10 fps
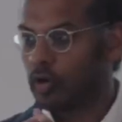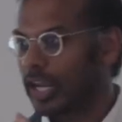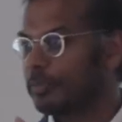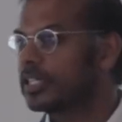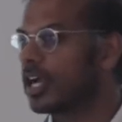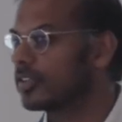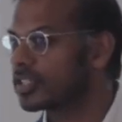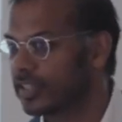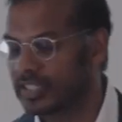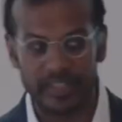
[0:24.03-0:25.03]
glaube ich, ganz,
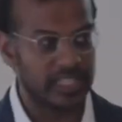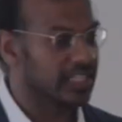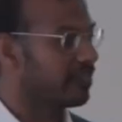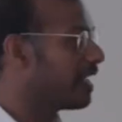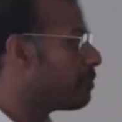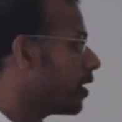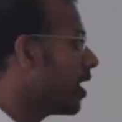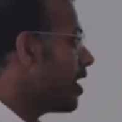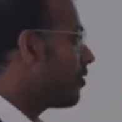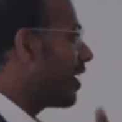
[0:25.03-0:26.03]
ganz wichtig, wenn man
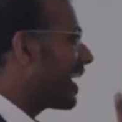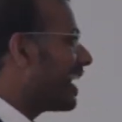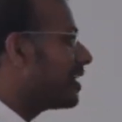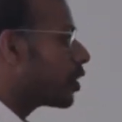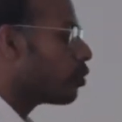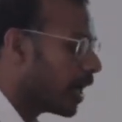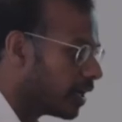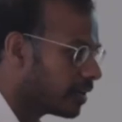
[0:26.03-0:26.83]
Veränderungen